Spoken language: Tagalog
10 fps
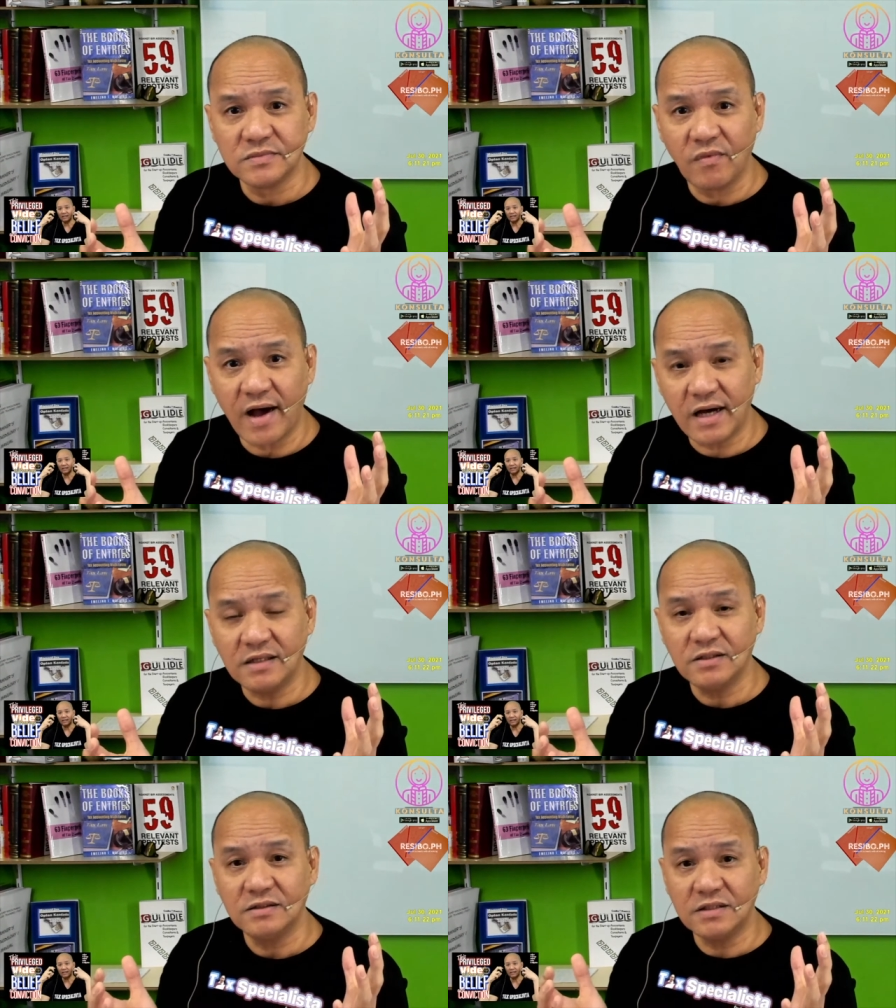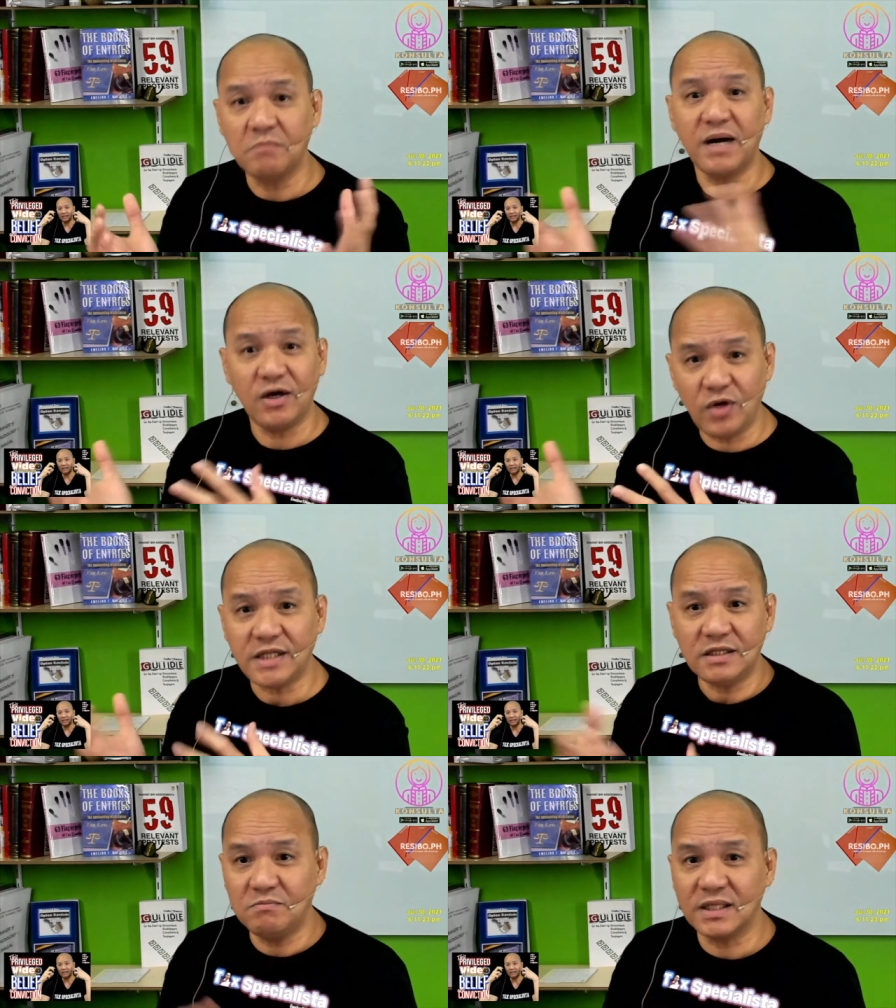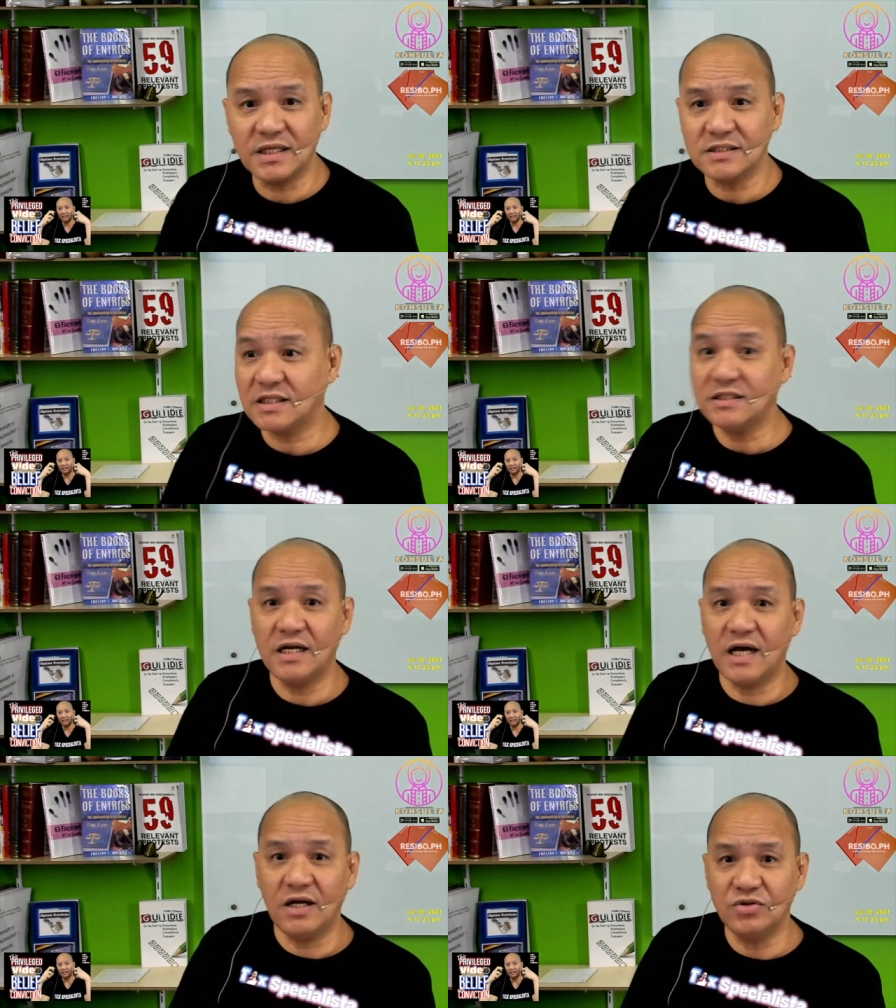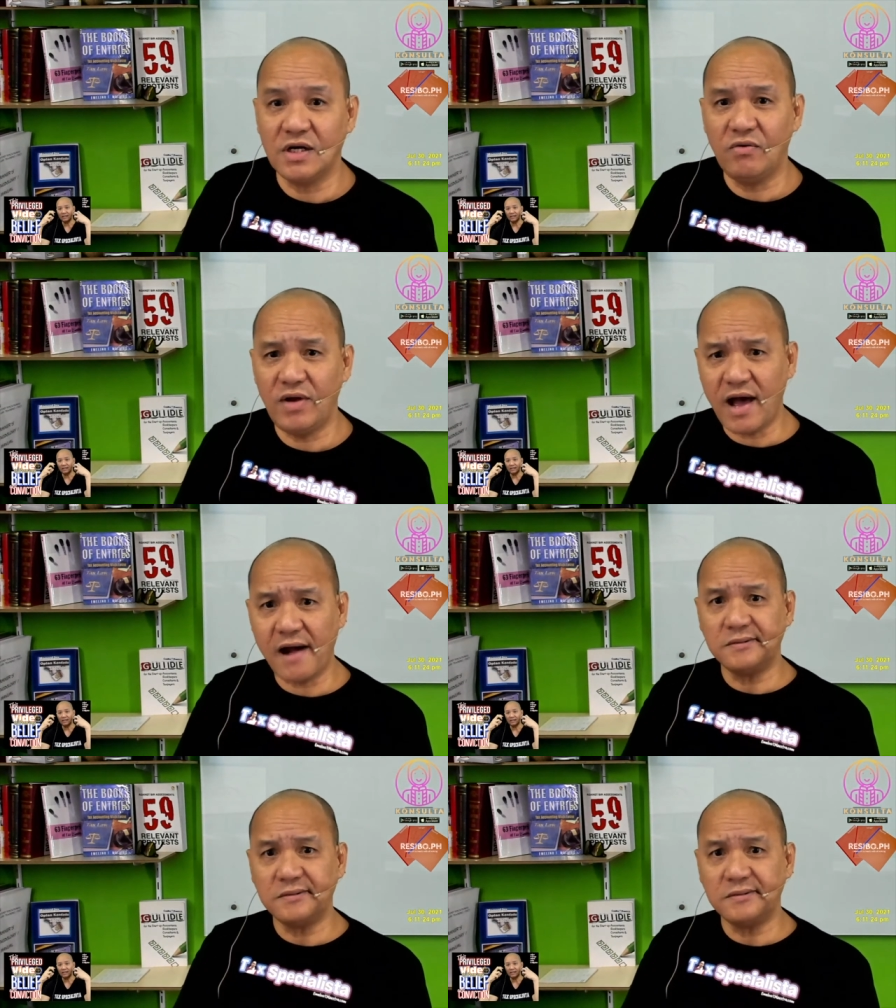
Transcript: Ha? Nag-violate ng batas, tas nanalo siya? Wala.